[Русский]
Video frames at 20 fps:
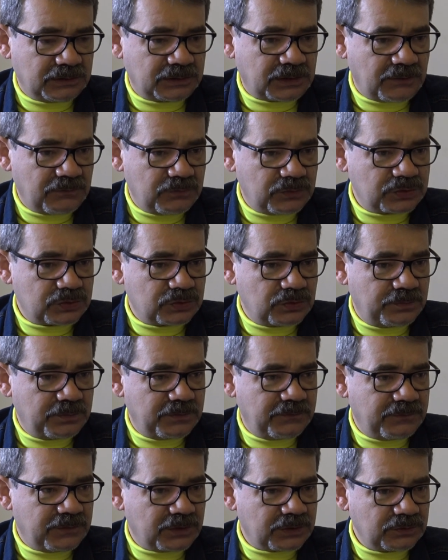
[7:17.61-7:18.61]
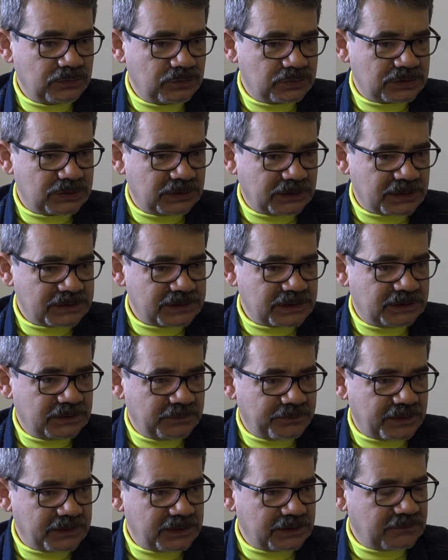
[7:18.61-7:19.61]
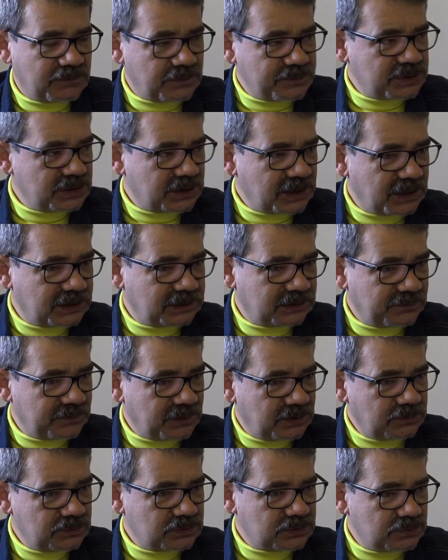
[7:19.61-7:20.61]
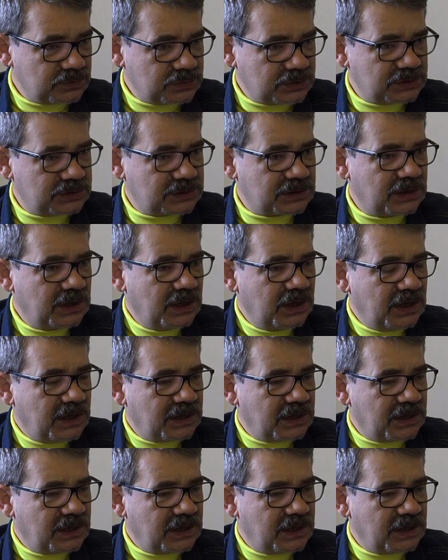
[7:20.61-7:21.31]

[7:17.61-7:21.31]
того, чтобы вернуться назад и понять вообще, как это могло случиться,